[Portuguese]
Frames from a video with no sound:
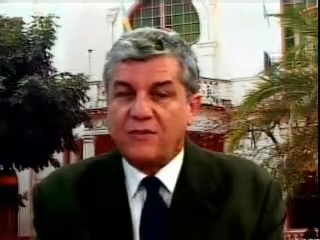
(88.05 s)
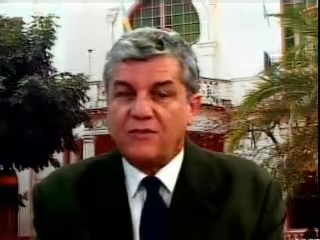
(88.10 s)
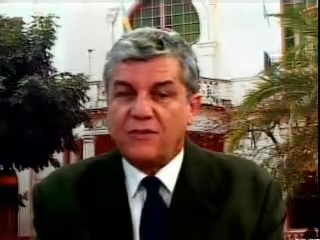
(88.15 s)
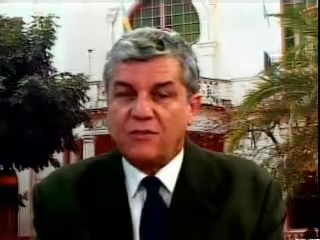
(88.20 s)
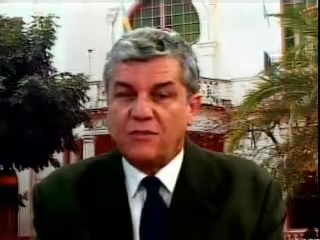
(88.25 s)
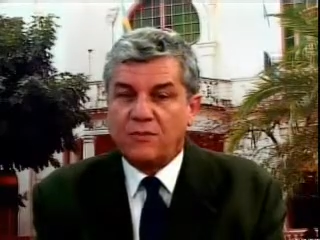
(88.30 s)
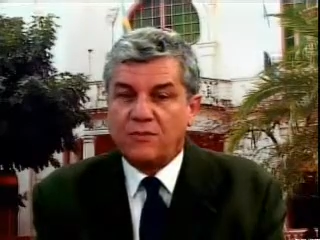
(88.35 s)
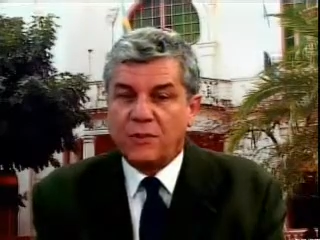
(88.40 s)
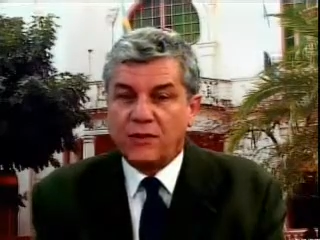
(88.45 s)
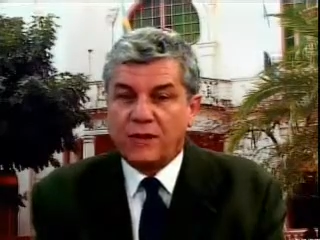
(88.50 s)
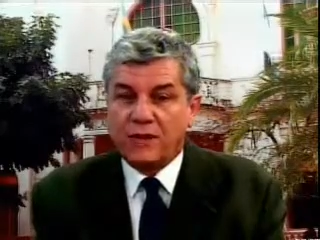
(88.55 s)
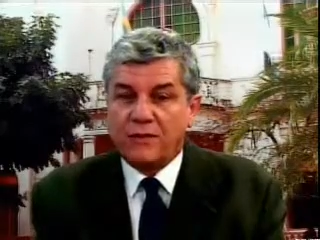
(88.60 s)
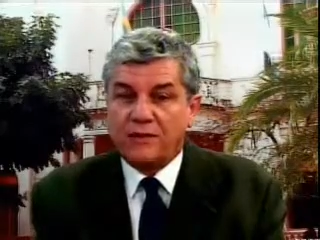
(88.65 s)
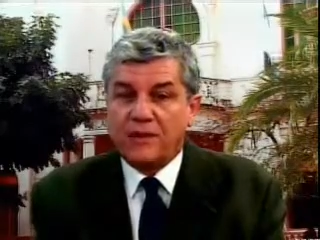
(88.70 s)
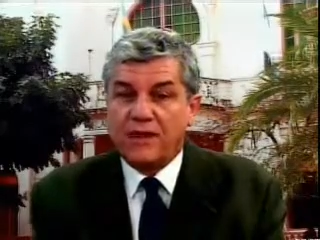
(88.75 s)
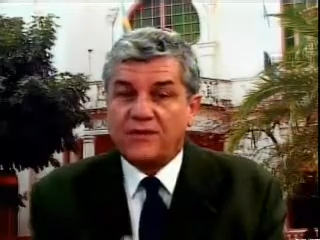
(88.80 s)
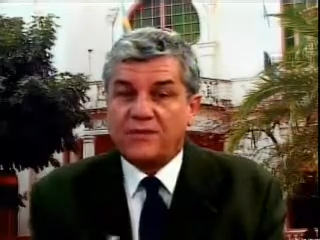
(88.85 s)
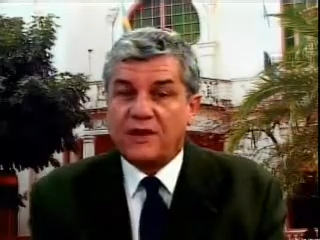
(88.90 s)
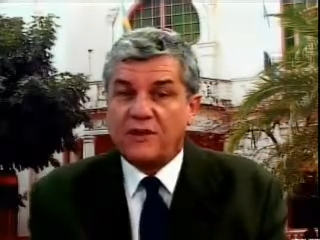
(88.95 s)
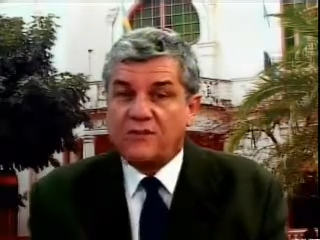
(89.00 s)
onde o
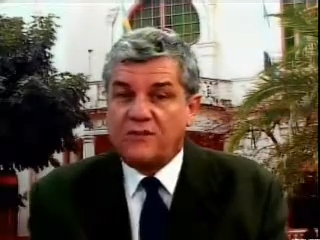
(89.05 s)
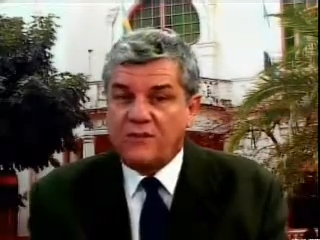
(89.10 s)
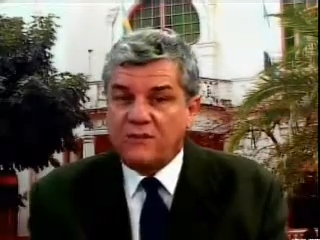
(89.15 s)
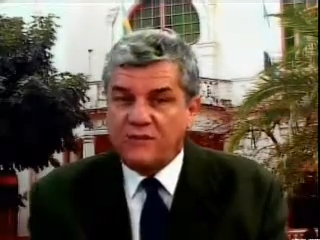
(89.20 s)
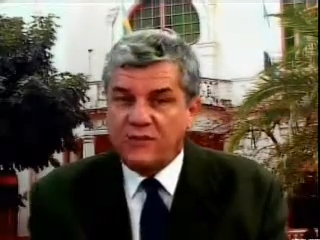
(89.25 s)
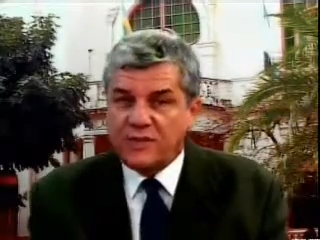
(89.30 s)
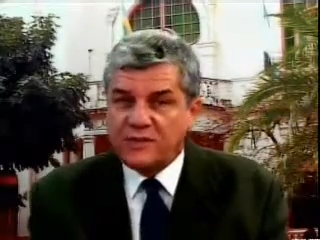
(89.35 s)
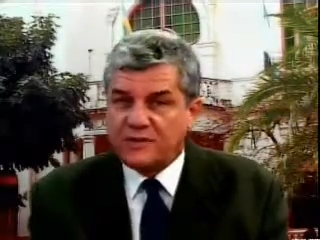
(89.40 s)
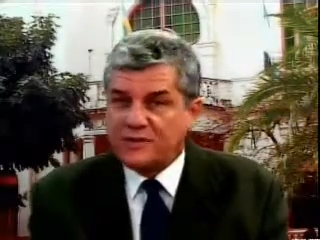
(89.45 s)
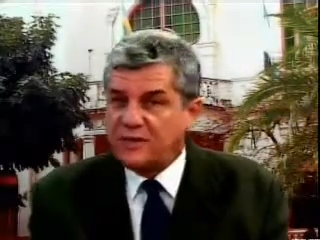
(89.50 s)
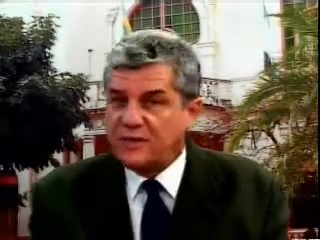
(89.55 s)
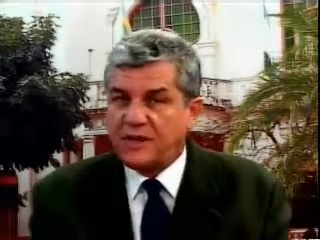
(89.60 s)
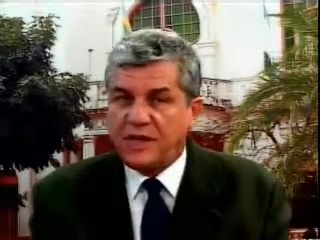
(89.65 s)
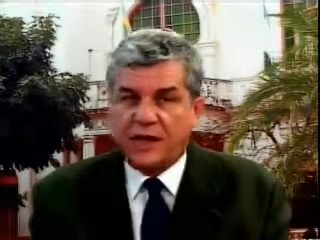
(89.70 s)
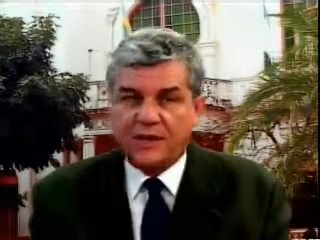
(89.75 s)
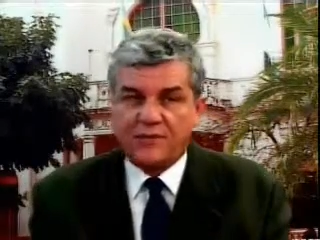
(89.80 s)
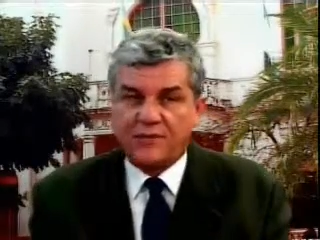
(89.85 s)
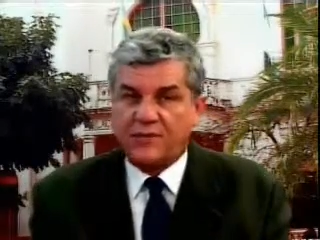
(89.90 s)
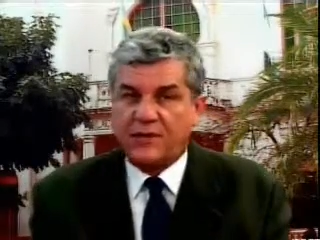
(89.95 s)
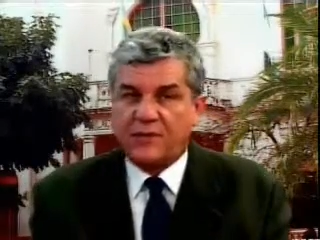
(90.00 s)
programa tem essa
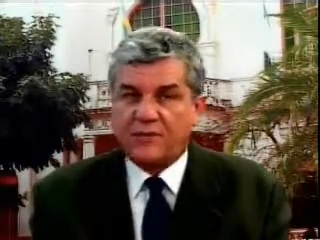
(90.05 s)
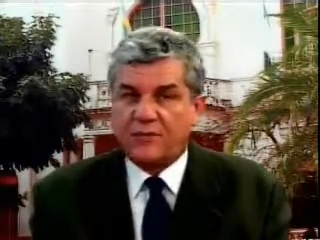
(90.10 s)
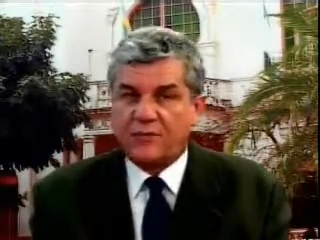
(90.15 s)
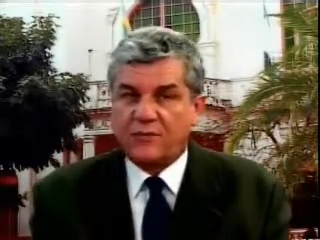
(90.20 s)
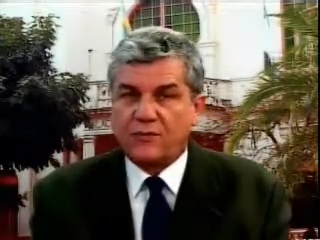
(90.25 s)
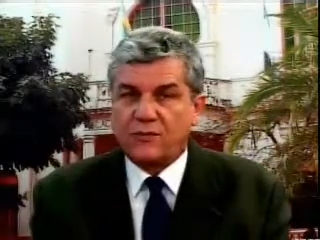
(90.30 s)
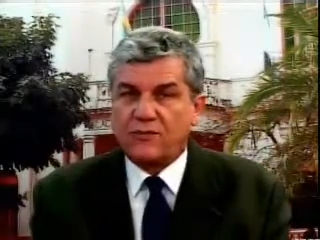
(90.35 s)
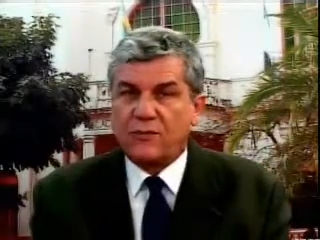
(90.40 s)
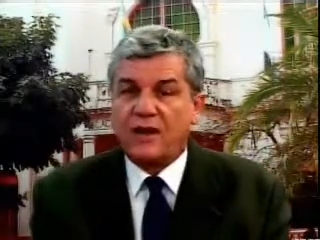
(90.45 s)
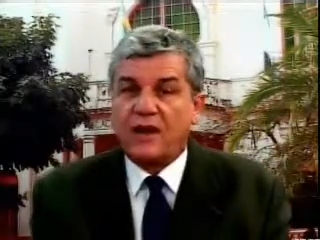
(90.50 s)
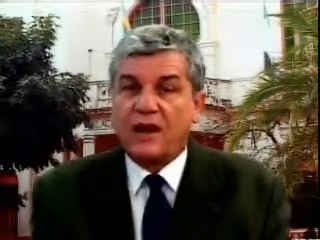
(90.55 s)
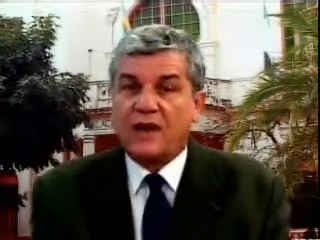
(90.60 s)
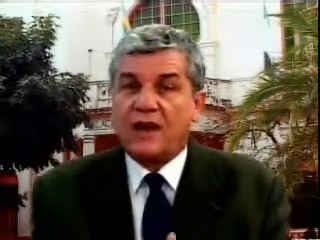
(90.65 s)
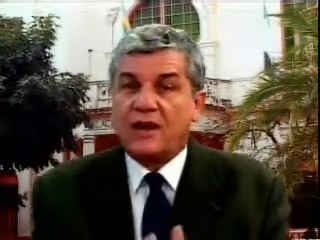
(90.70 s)
diversidade de assuntos,